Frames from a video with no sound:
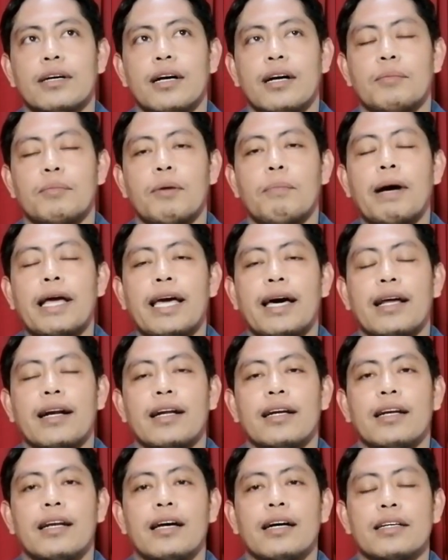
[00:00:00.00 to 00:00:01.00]
ang
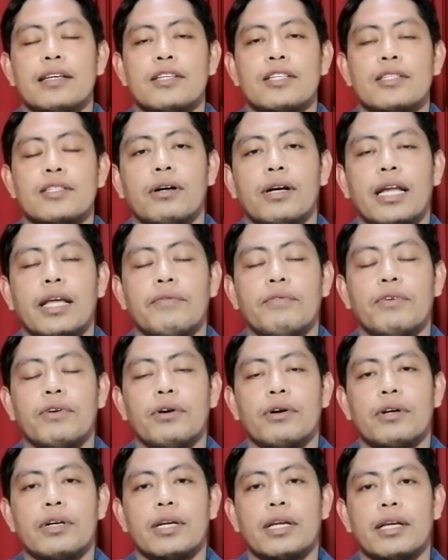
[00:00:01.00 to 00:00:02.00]
babayaran lang is
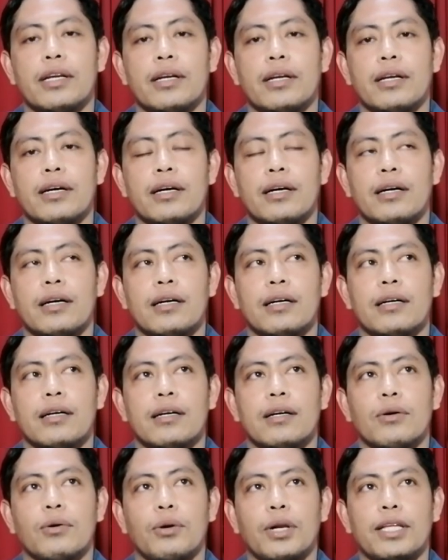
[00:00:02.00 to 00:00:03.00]
labor then uh,
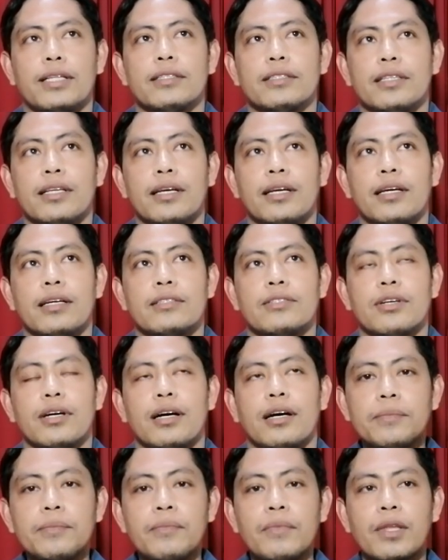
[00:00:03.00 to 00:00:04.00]
kuryente,
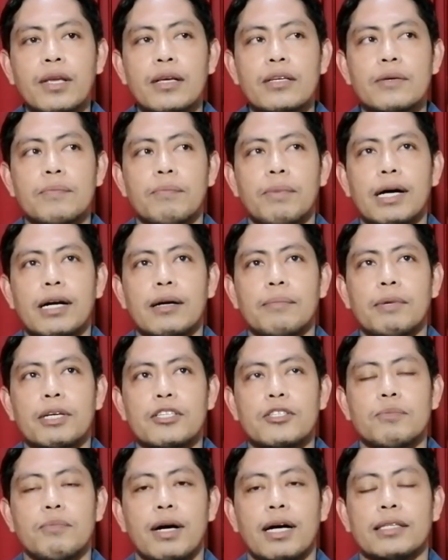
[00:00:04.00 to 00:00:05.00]
tsaka para
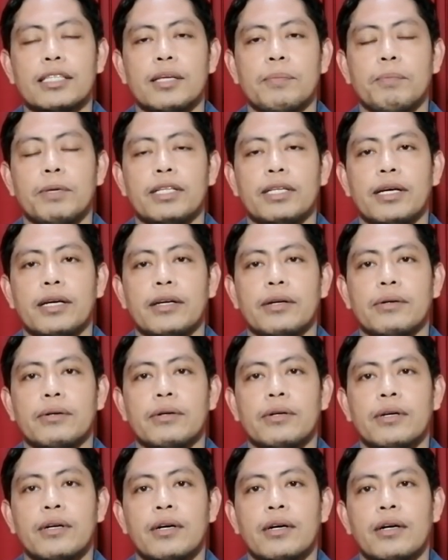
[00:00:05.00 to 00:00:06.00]
mas makatipid kayo.
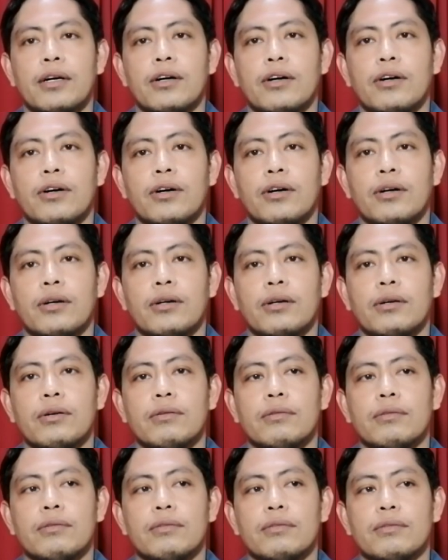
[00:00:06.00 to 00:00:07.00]
Or
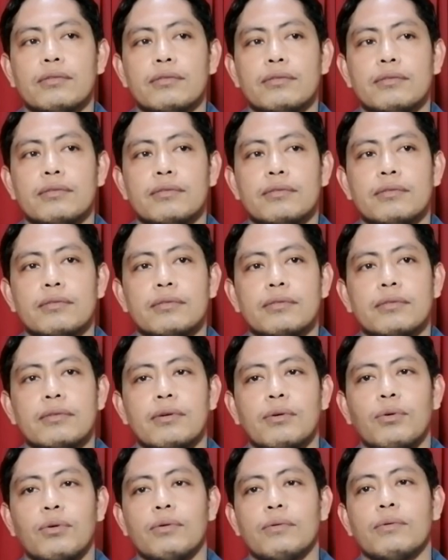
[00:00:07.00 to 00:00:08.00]
kung
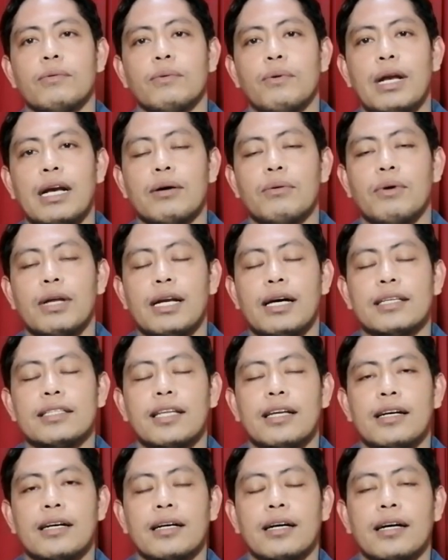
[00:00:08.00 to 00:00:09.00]
walang-wala
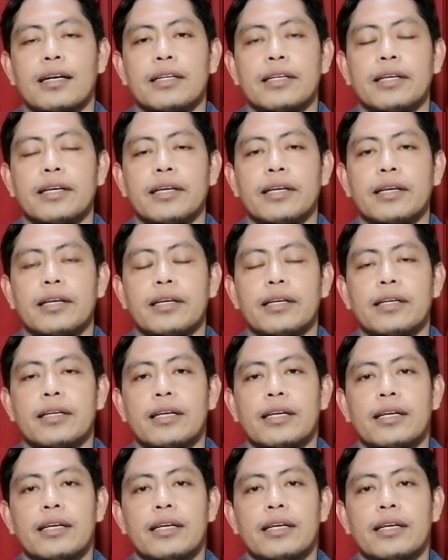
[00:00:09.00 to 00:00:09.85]
talaga, di